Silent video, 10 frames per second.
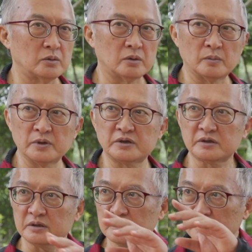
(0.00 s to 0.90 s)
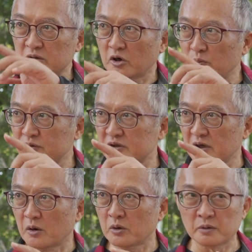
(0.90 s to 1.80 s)
我们都不知
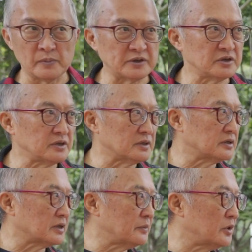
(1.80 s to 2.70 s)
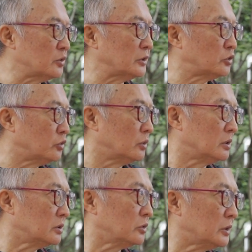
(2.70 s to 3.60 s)
道我们自己的生命会
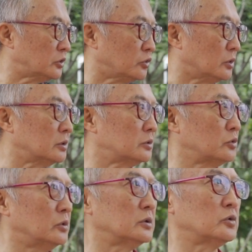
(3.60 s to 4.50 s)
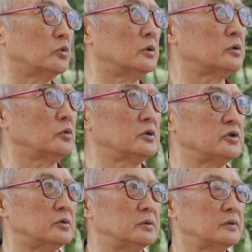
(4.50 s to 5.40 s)
拖多久。